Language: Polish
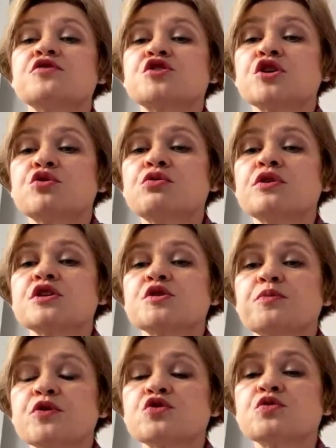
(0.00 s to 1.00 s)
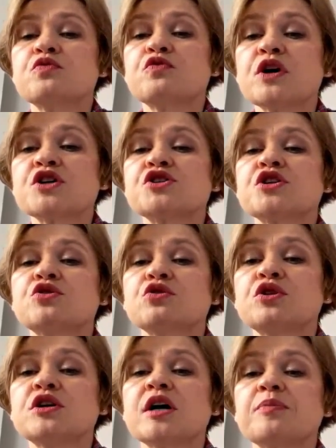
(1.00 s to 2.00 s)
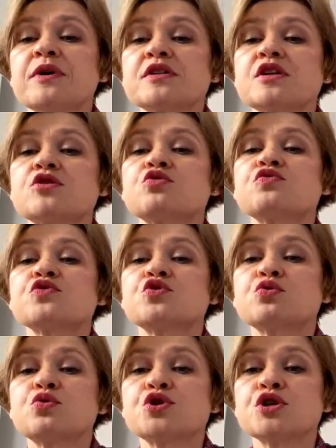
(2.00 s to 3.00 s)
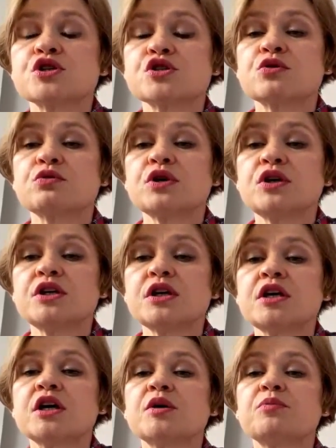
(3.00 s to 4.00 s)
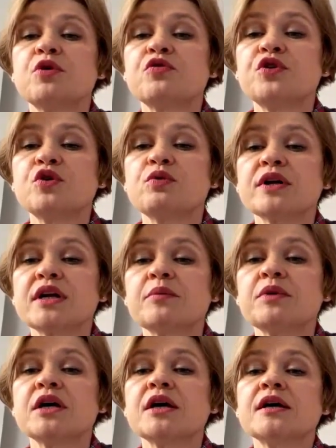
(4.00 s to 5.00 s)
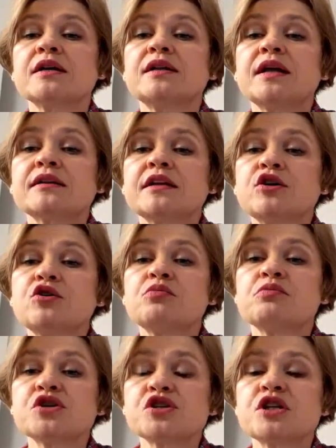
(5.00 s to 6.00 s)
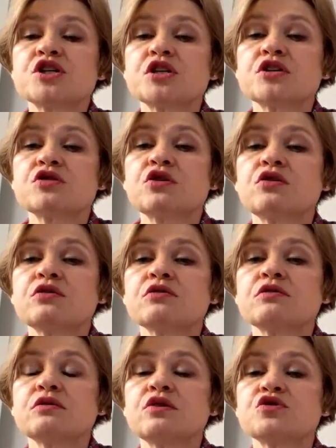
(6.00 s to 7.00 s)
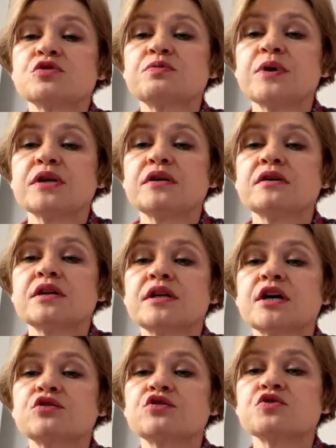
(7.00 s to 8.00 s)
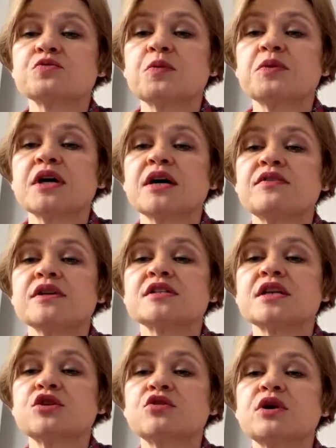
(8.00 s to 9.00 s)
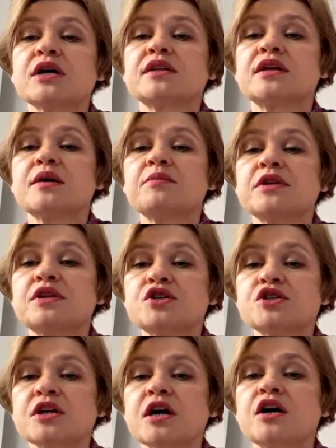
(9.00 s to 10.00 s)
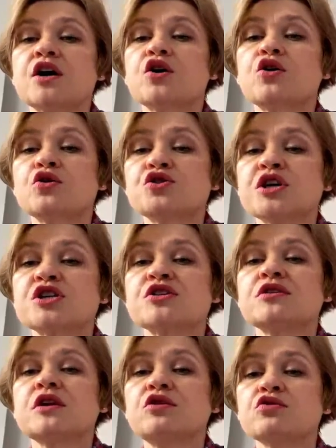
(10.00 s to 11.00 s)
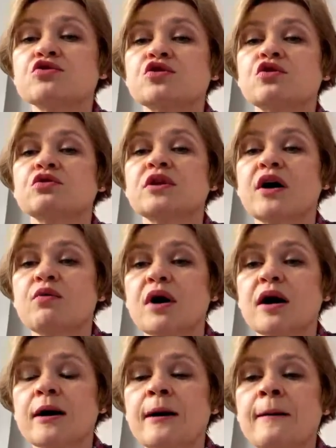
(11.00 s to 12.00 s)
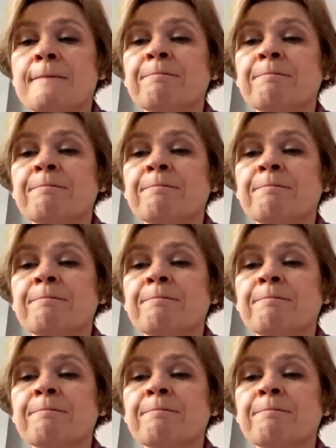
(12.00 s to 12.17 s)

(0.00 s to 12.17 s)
w szczególny sposób właśnie dotyka pacjentów z cukrzycą i jej powikłaniami. Dlatego myślę, że to, e, o czym pani redaktor wspomina, a więc ta droga telemedyczna, chociaż niedoskonała,